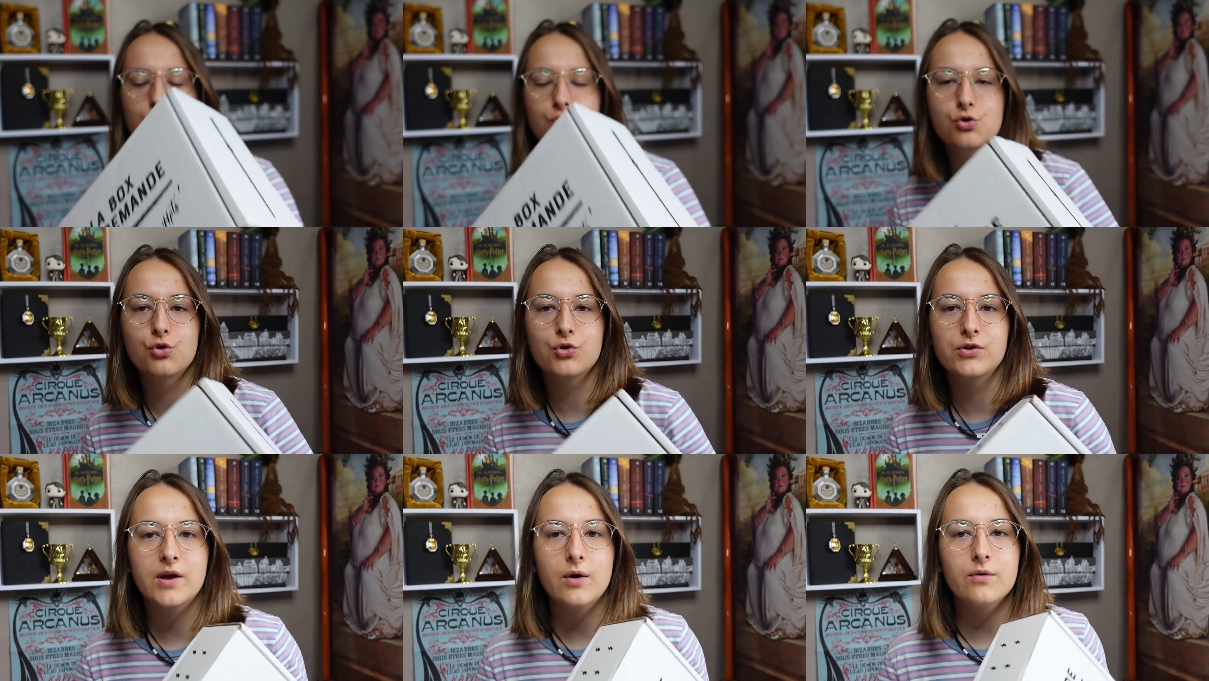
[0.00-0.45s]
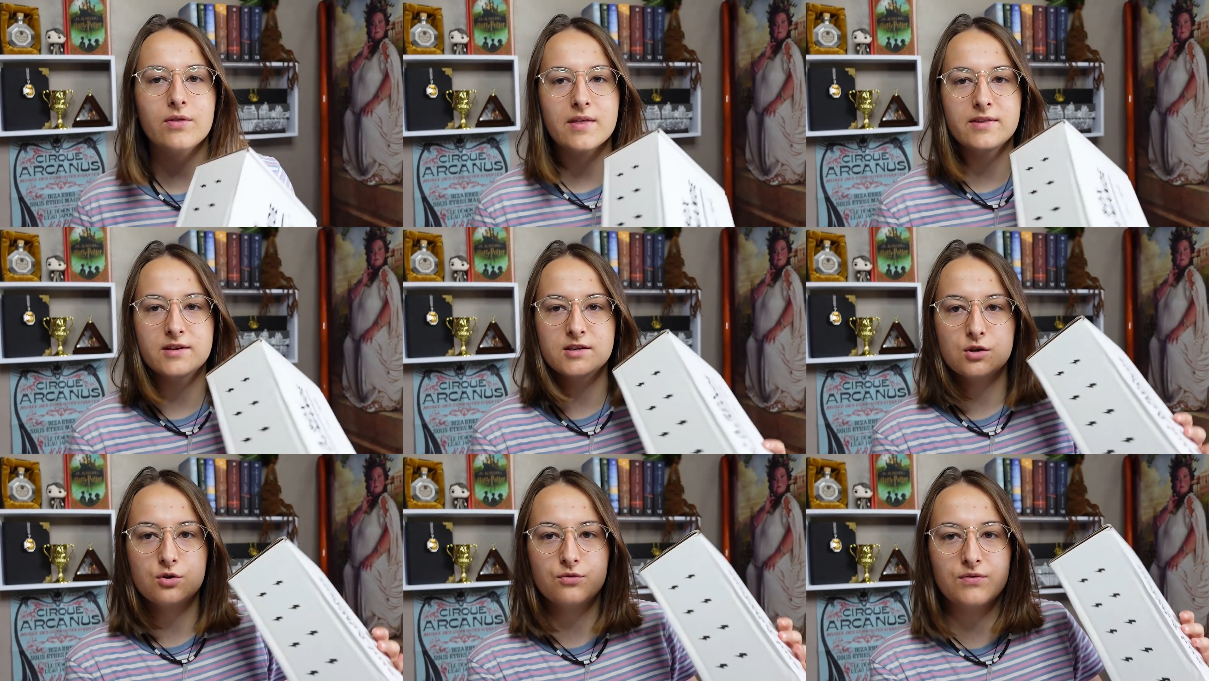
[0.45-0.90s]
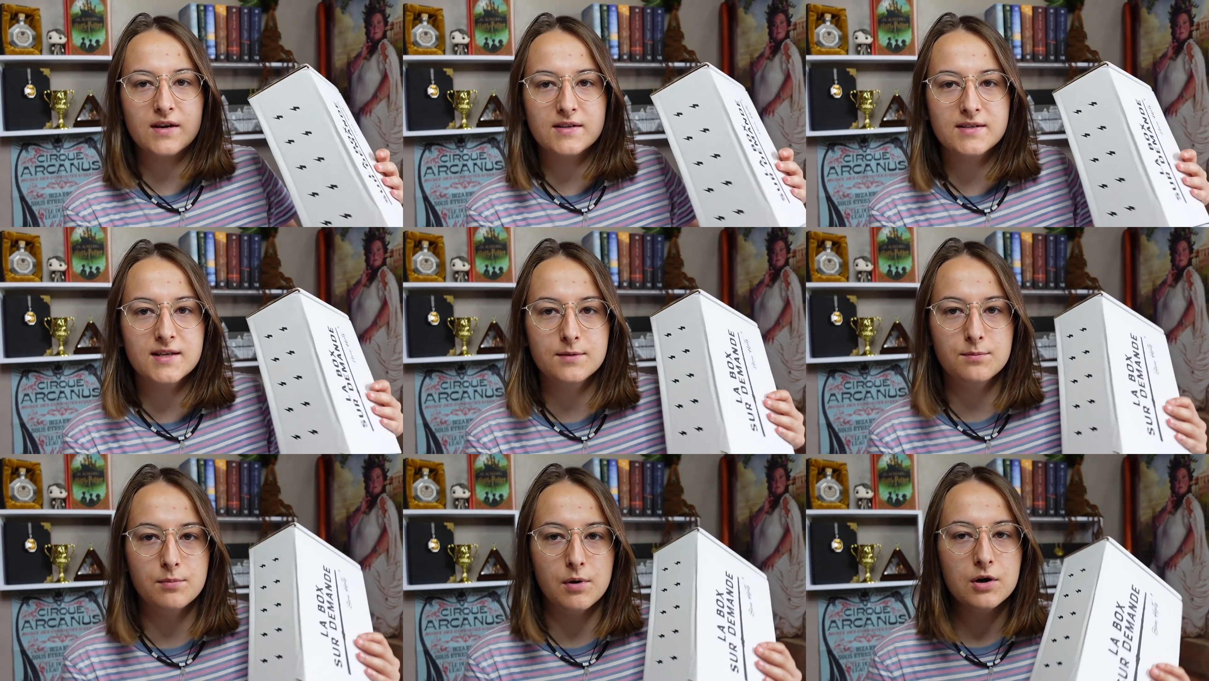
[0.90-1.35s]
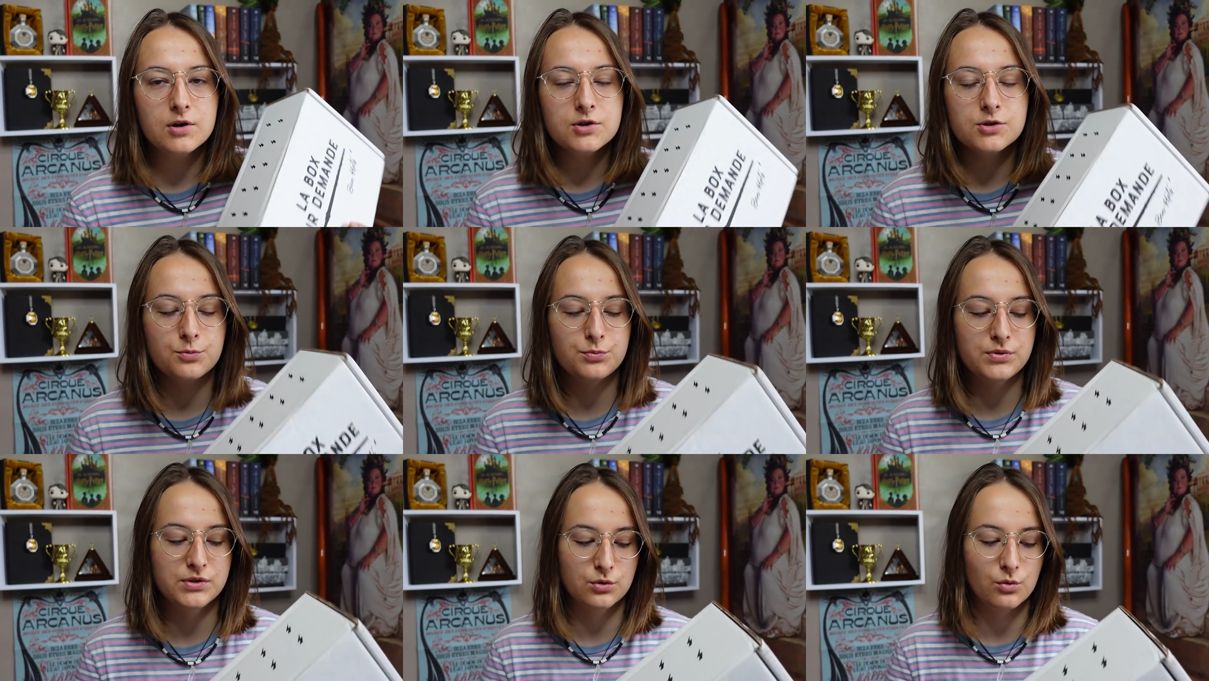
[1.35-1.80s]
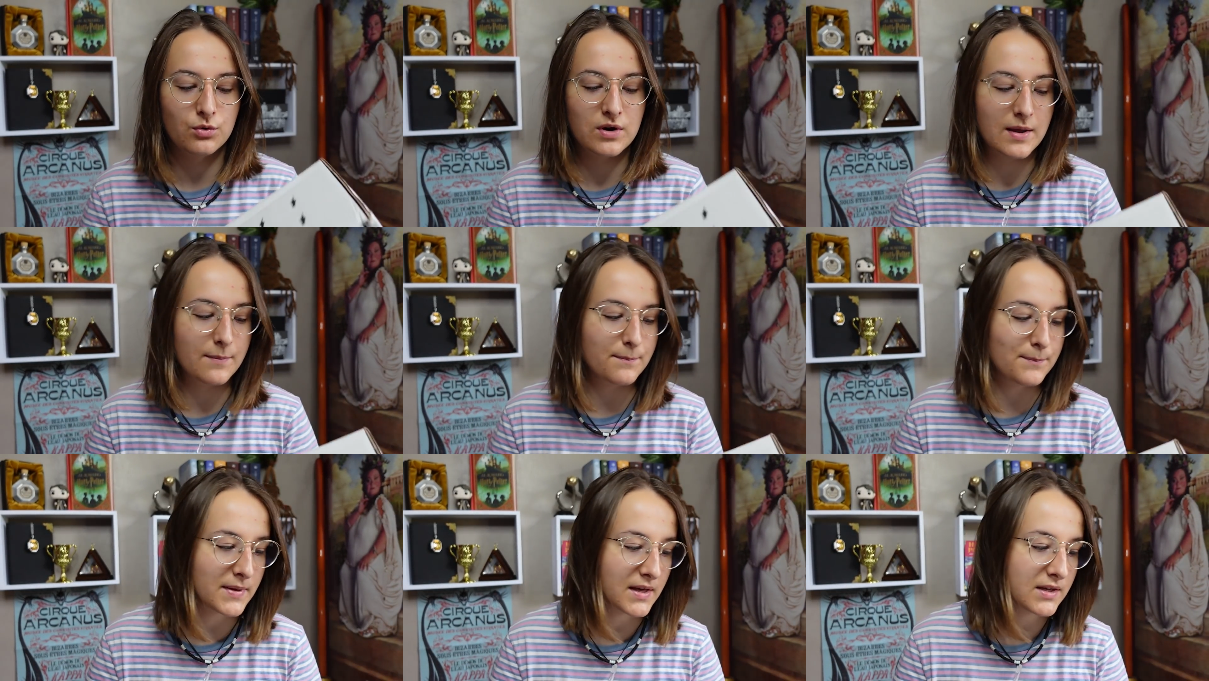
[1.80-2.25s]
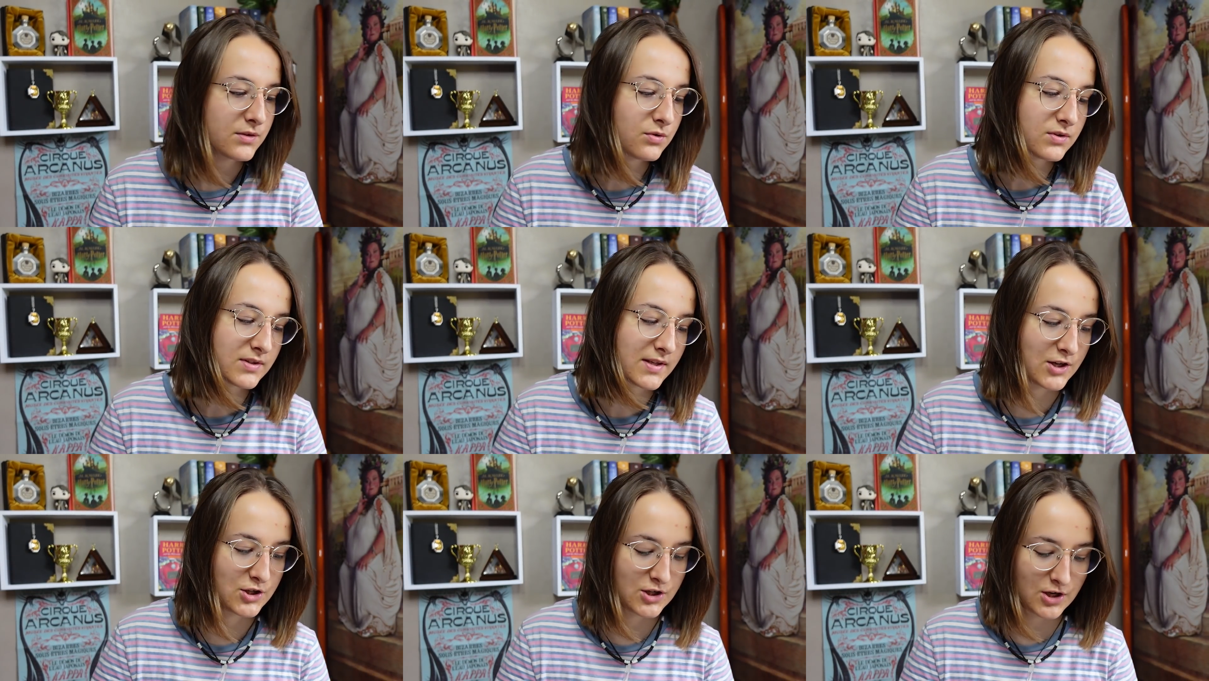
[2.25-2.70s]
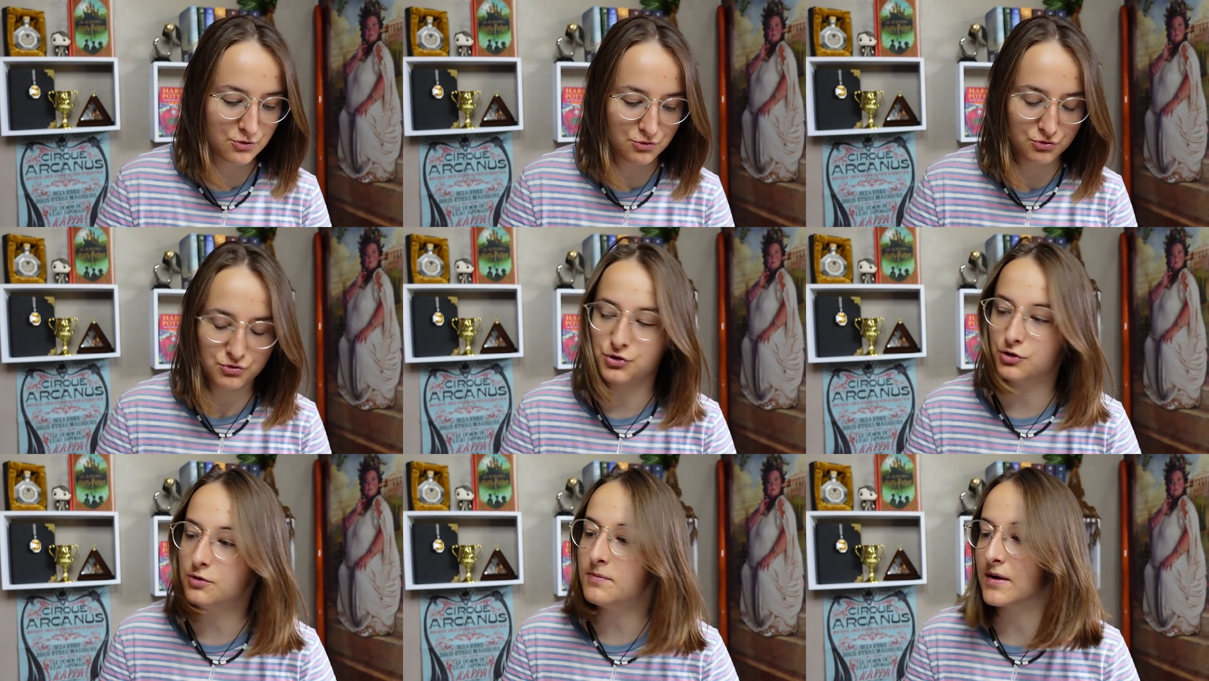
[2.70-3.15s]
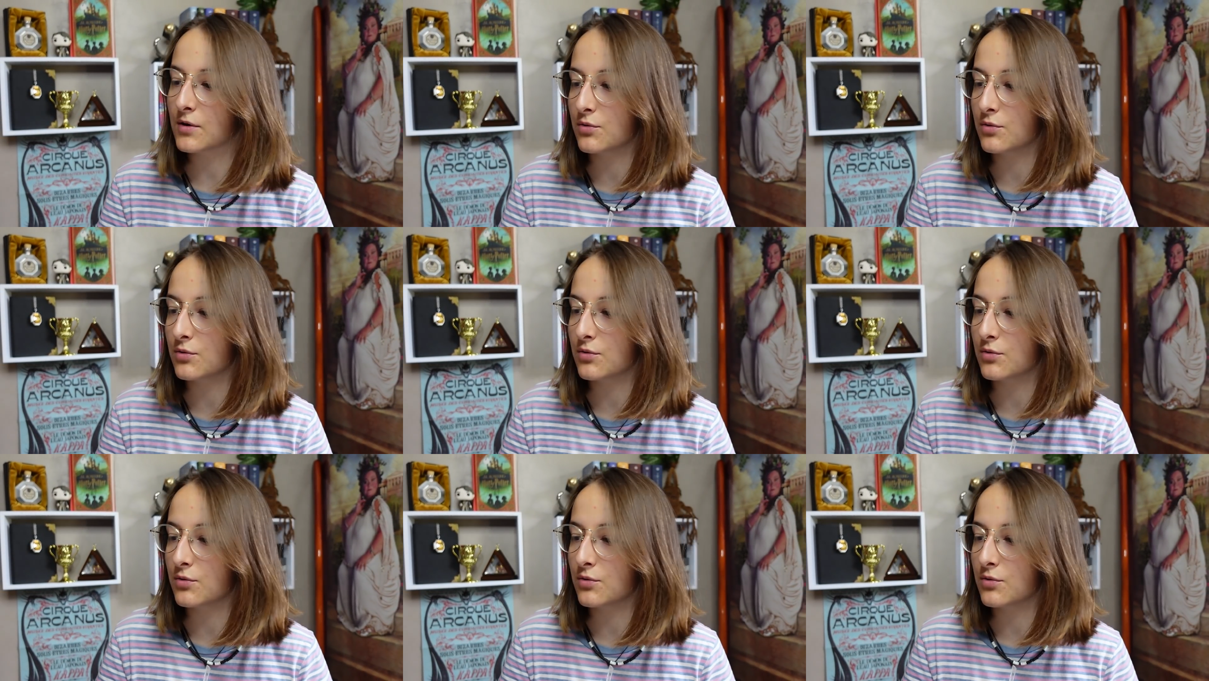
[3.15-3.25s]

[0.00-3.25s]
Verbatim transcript: le connaît, on a déjà ouvert cette box puisqu'on l'aime bien sur cette chaîne YouTube.